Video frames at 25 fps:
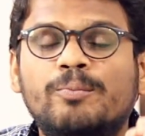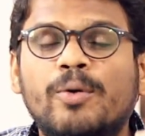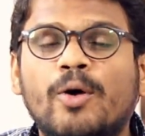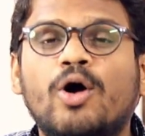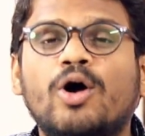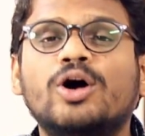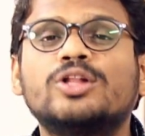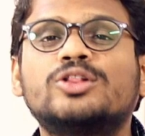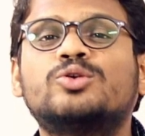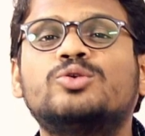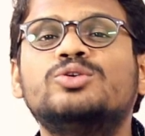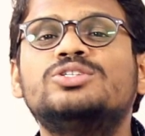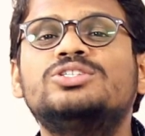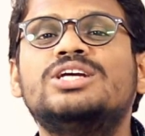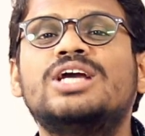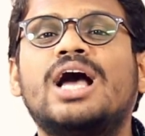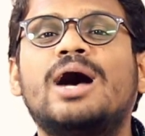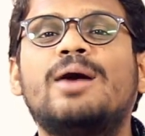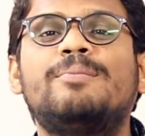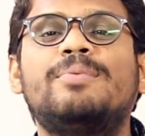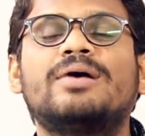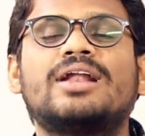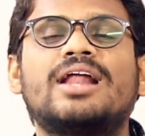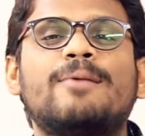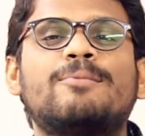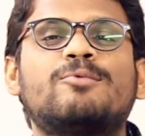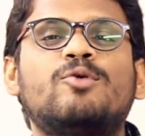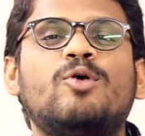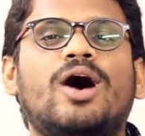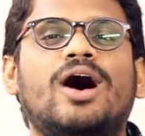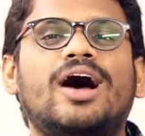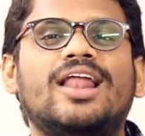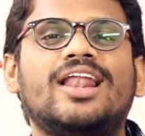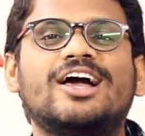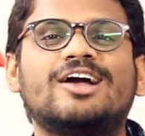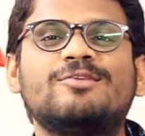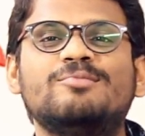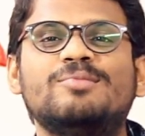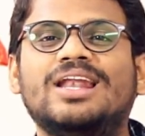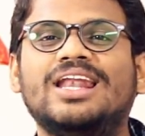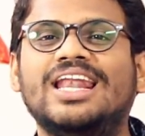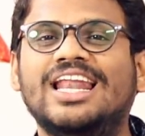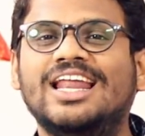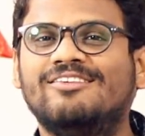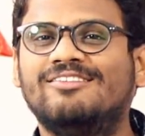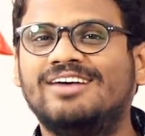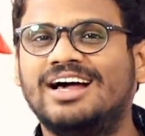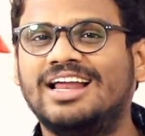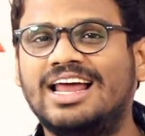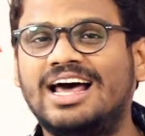बहुत कुछ यहां पर आपको अलग
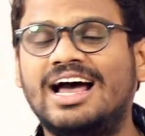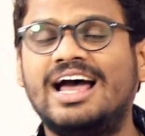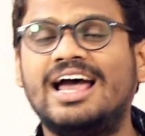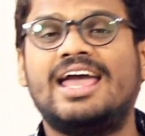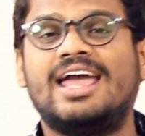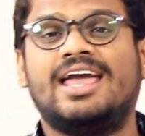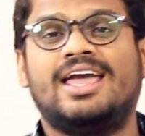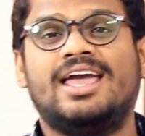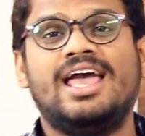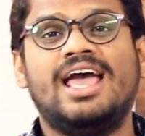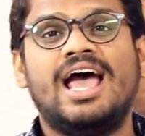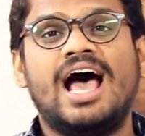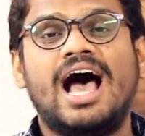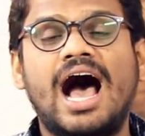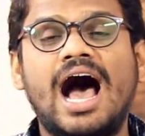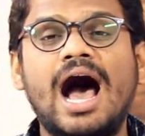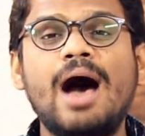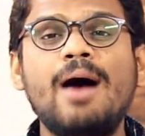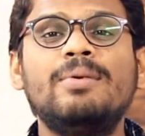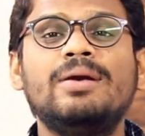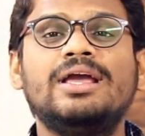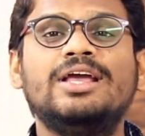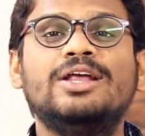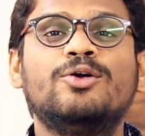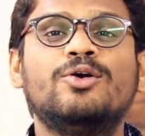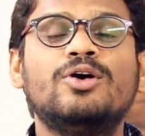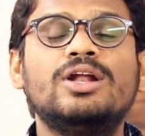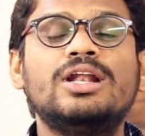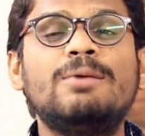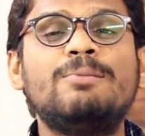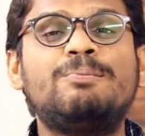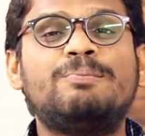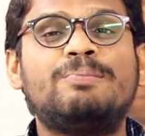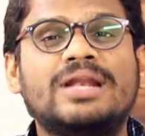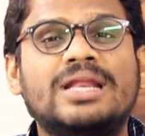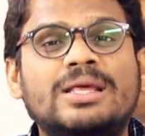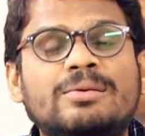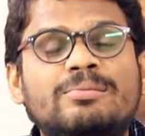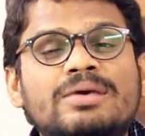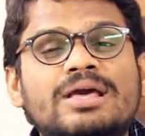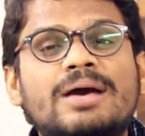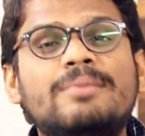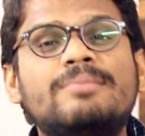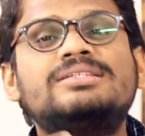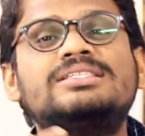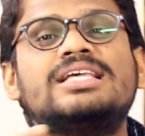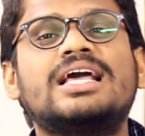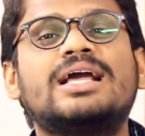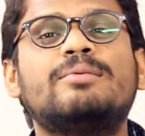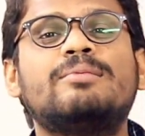मिलने वाला है अब इन्होंने
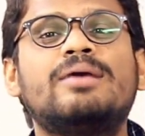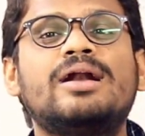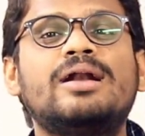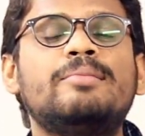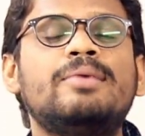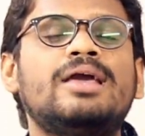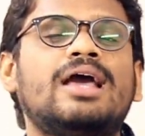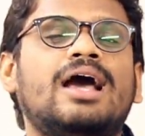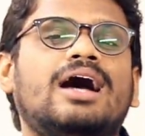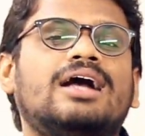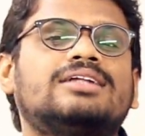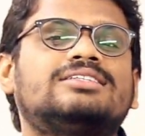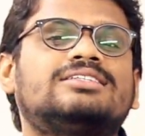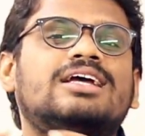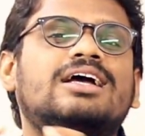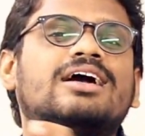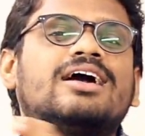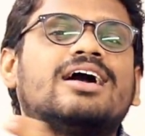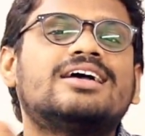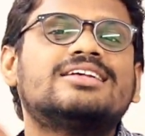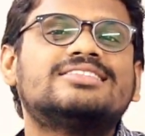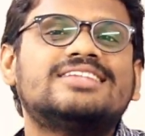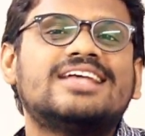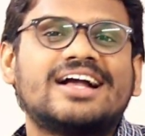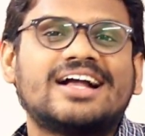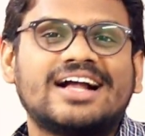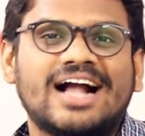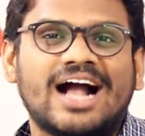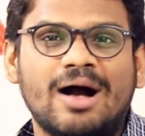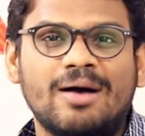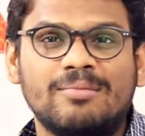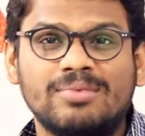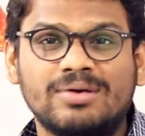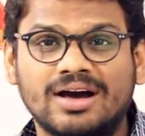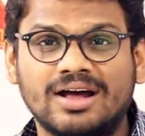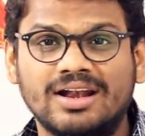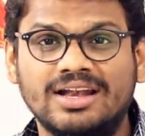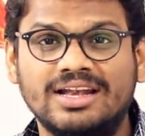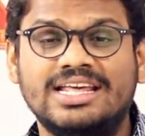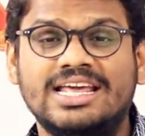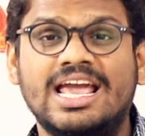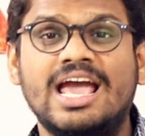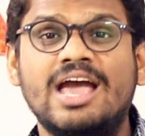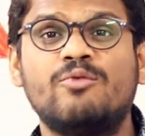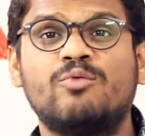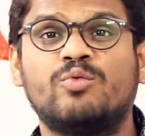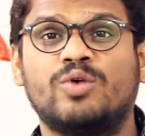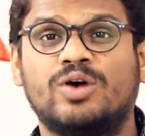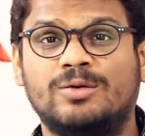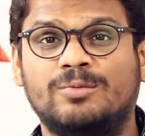प्रीमियम सेगमेंट में अच्छा खासा काम कर
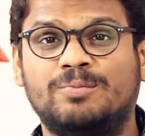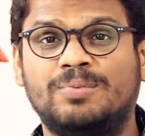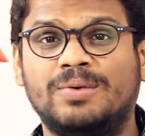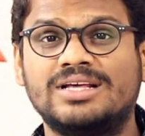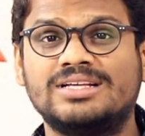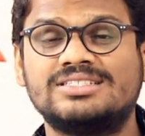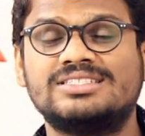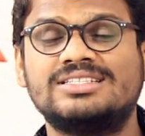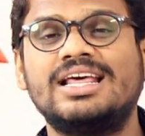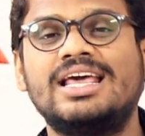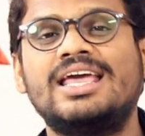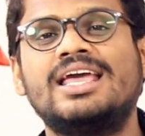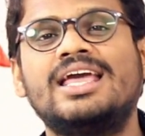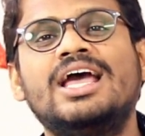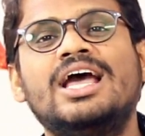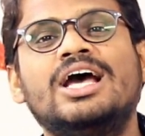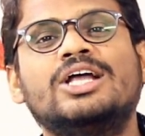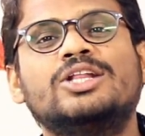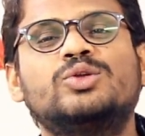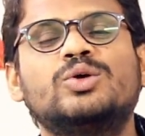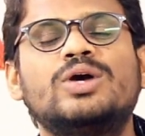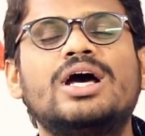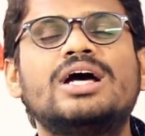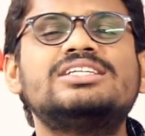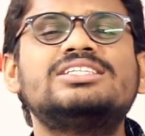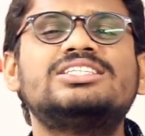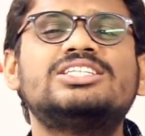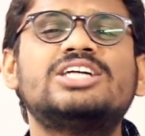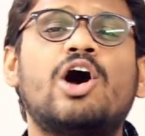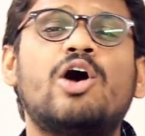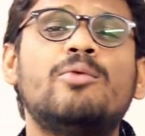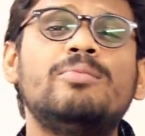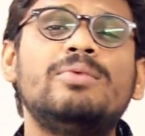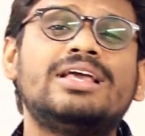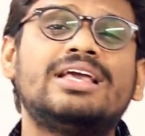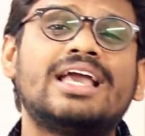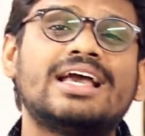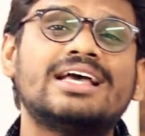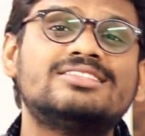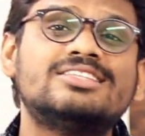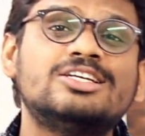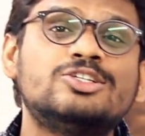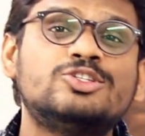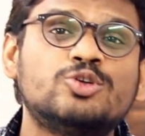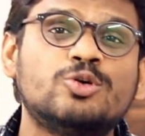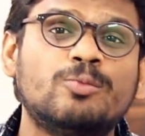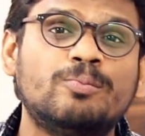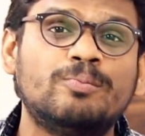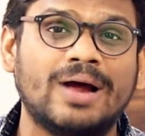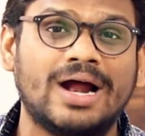लिया है वन प्लस ने तो यार शाओमी कैसे
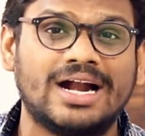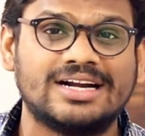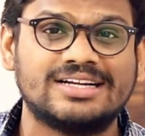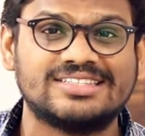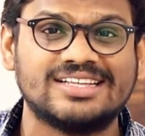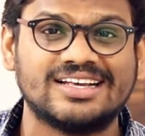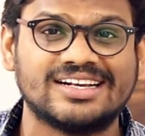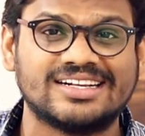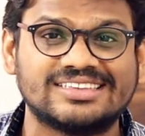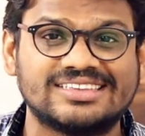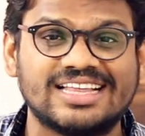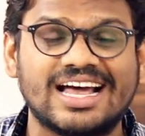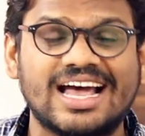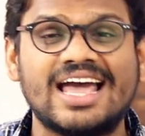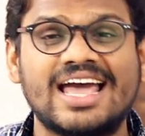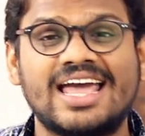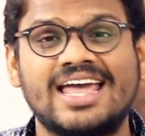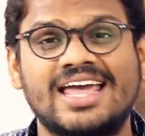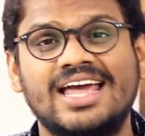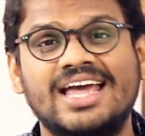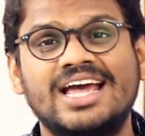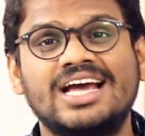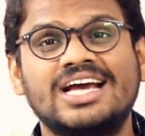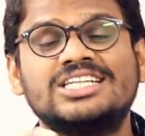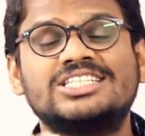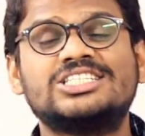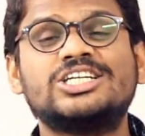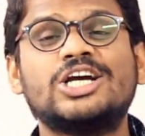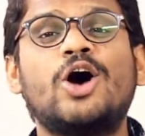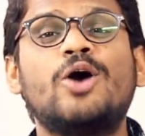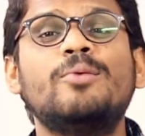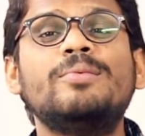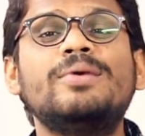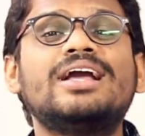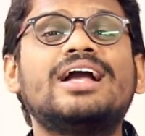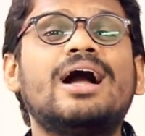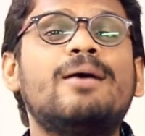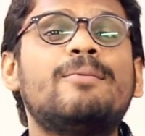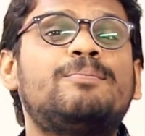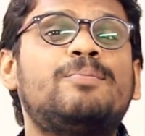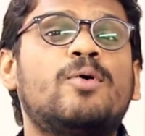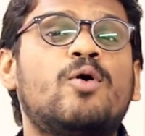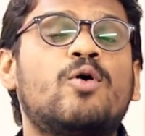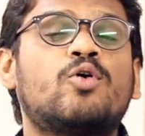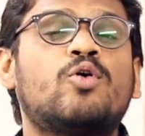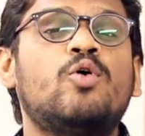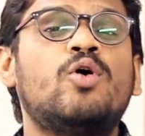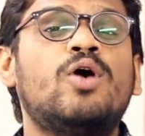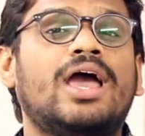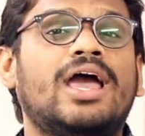चुप बैठ सकता है शाओमी का
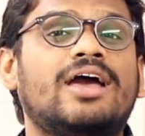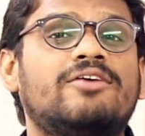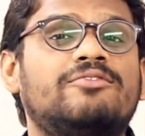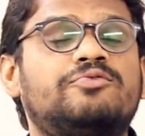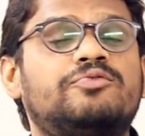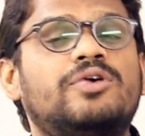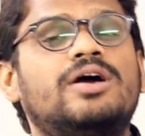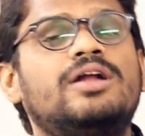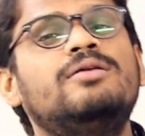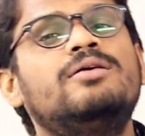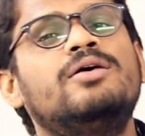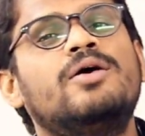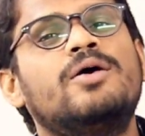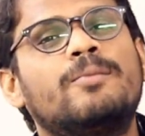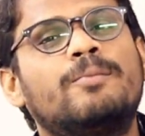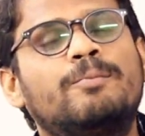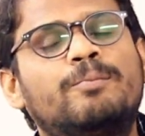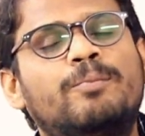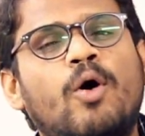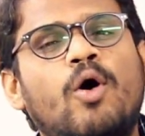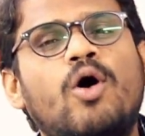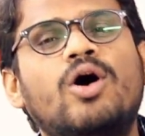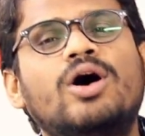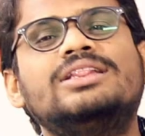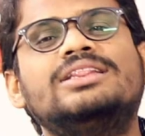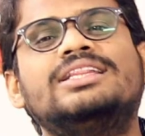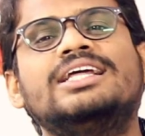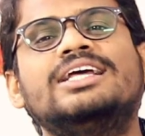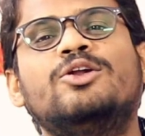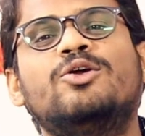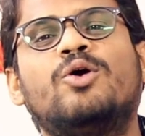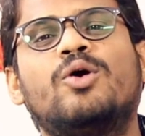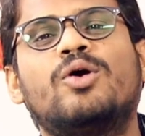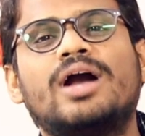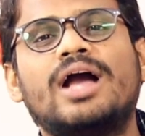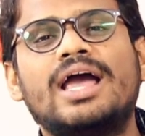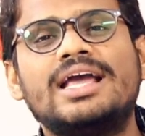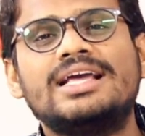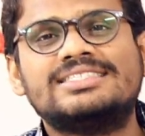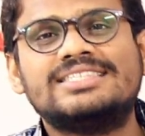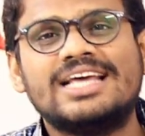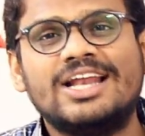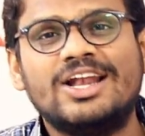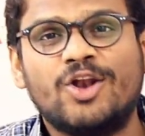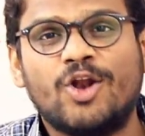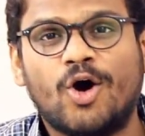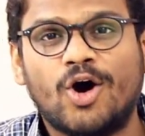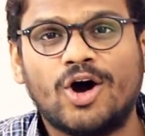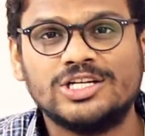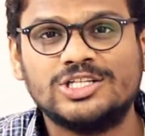पोको F1 बहुत दिन हो गए
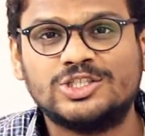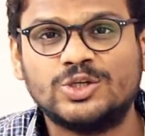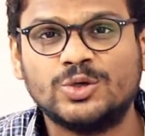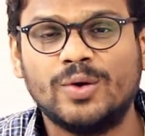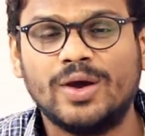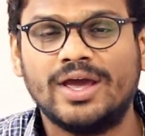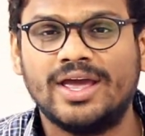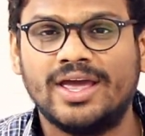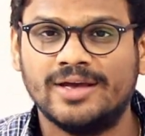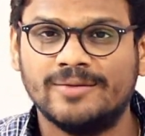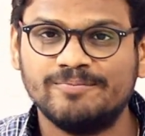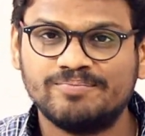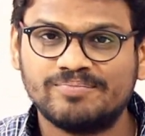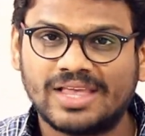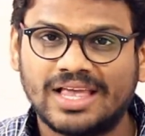इसे लॉन्च हुए